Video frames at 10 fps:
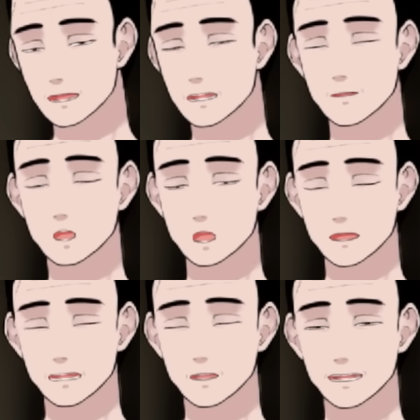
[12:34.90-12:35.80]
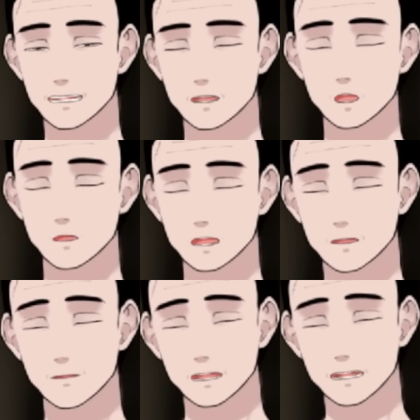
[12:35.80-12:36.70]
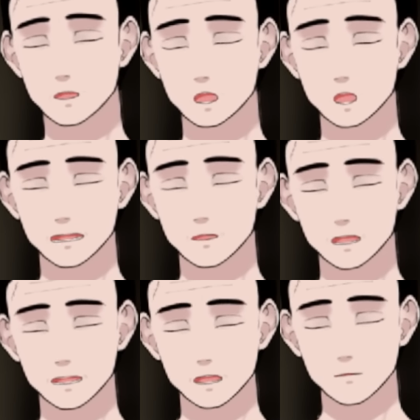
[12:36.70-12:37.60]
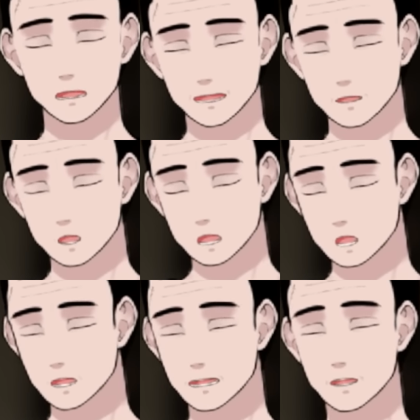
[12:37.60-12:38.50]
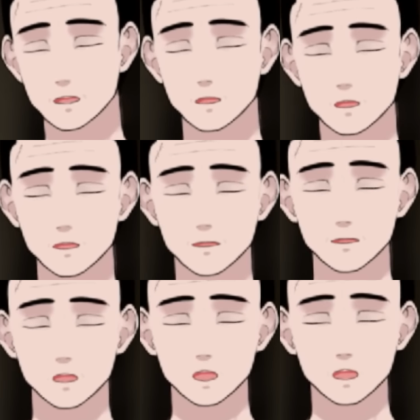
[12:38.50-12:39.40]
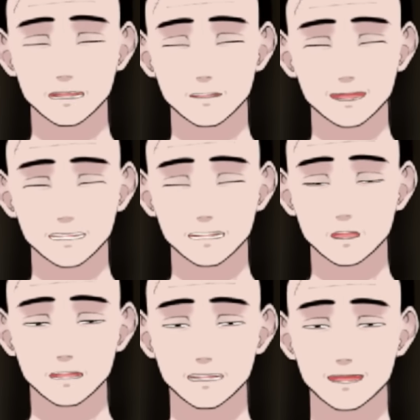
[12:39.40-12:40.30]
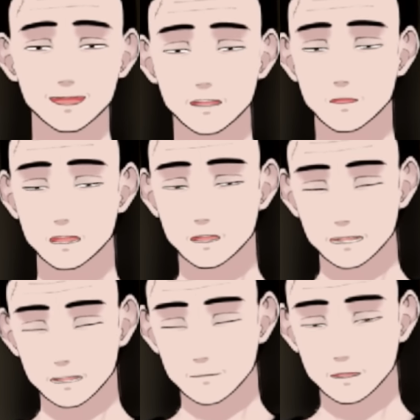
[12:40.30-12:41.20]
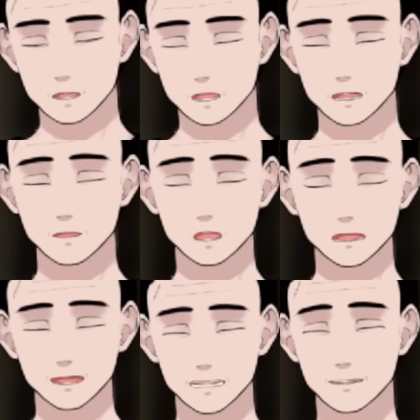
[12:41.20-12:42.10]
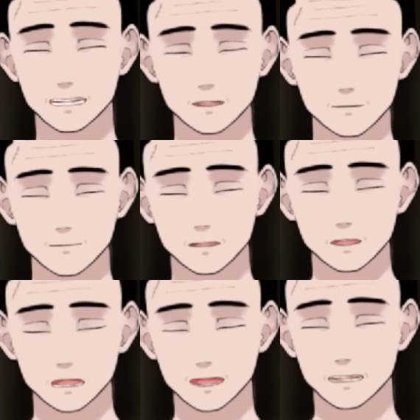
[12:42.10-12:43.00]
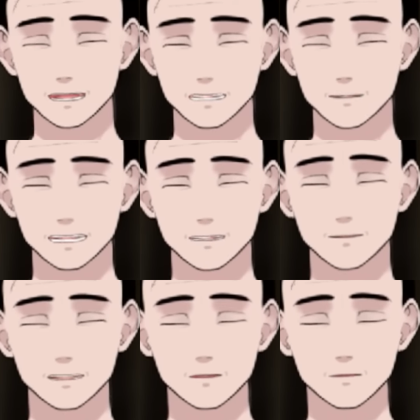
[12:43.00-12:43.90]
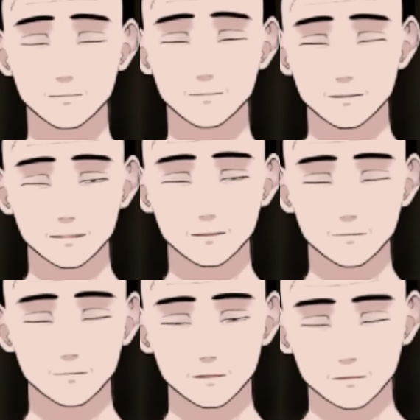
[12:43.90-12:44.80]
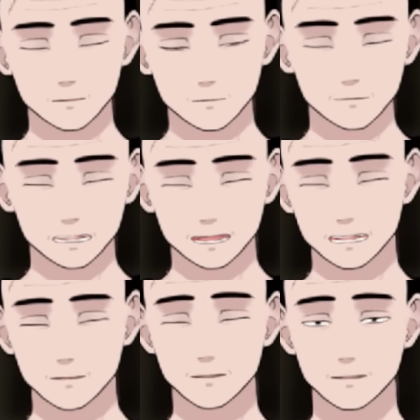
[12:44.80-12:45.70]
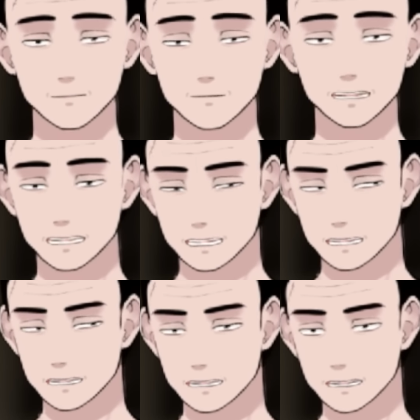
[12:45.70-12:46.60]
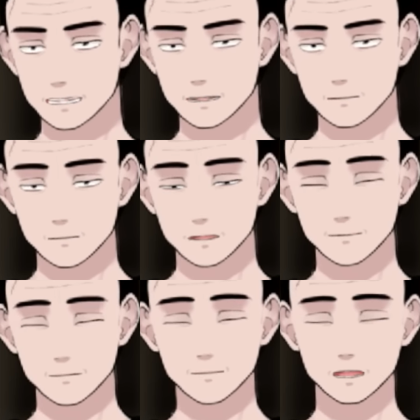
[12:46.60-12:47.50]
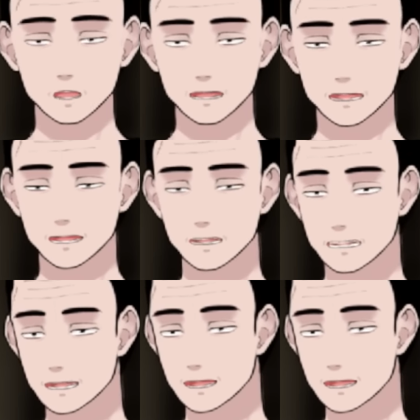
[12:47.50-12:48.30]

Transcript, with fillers: 止まったり記憶が抜けたり言葉が抜けたり、ま、戻ったりする方、ことなんて当たり前にあるんだから、それがダメ、それが減点っていう風に習ってるんなら、全く意味がないね。